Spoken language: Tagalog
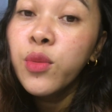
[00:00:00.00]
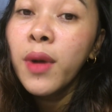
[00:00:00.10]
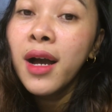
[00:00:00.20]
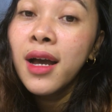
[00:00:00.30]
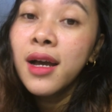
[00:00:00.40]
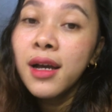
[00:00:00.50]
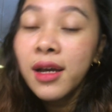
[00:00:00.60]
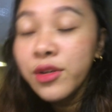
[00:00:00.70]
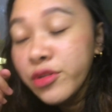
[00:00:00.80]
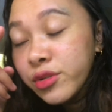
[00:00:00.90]
yung mga,
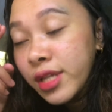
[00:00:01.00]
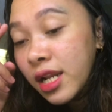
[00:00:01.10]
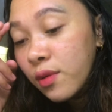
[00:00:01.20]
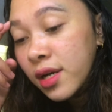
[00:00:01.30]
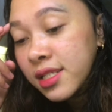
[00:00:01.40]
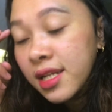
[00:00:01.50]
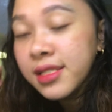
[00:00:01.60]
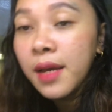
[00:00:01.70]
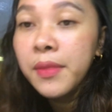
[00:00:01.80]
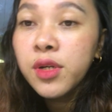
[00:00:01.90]
uh, yun yung dalawang
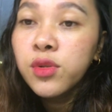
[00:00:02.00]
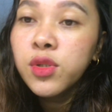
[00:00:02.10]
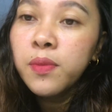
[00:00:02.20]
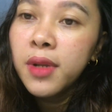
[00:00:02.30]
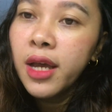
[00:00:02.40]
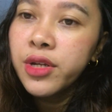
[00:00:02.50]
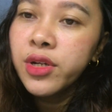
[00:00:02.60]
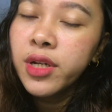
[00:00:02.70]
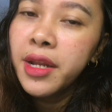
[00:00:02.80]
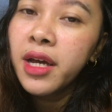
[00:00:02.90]
sinasabi kong
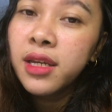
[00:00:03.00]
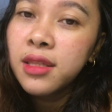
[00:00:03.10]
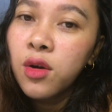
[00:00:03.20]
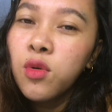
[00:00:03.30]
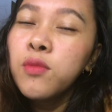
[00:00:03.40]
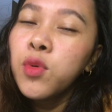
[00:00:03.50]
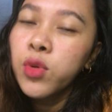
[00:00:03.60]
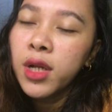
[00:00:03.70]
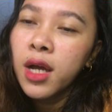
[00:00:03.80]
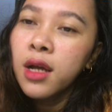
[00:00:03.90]
supplier na nakita kong
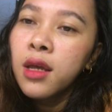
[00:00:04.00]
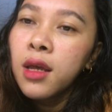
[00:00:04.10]
mura